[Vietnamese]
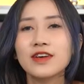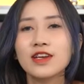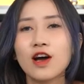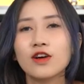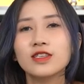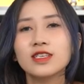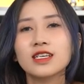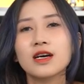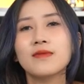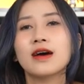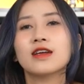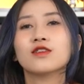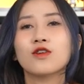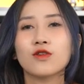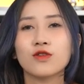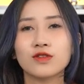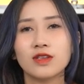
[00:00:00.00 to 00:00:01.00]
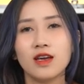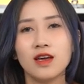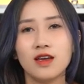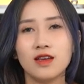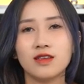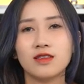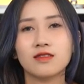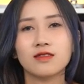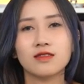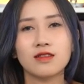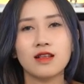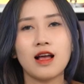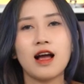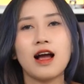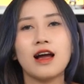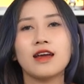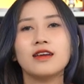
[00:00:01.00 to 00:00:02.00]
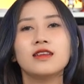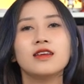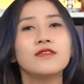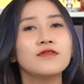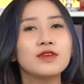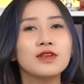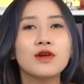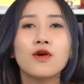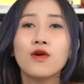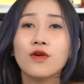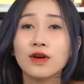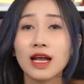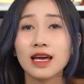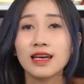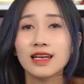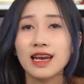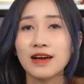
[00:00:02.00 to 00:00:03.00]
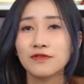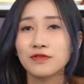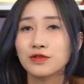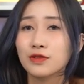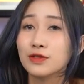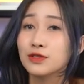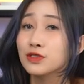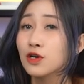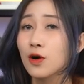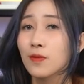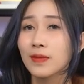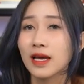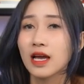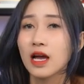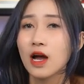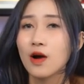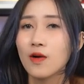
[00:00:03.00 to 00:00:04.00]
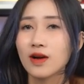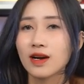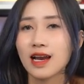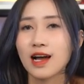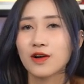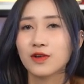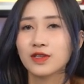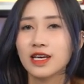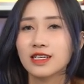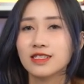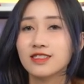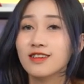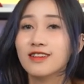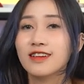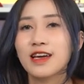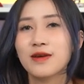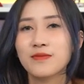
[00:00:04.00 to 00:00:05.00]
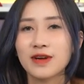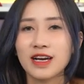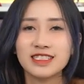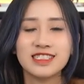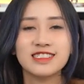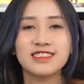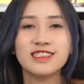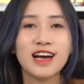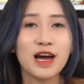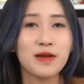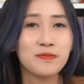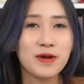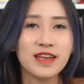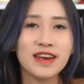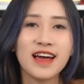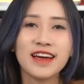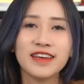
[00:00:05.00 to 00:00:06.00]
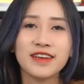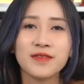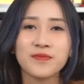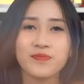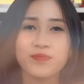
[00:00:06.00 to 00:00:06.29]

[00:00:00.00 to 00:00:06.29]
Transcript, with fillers: vào đó thì các bạn còn có thể à, edit video này, làm Photoshop này hoặc là có thể chơi game ngay trên chiếc HP này.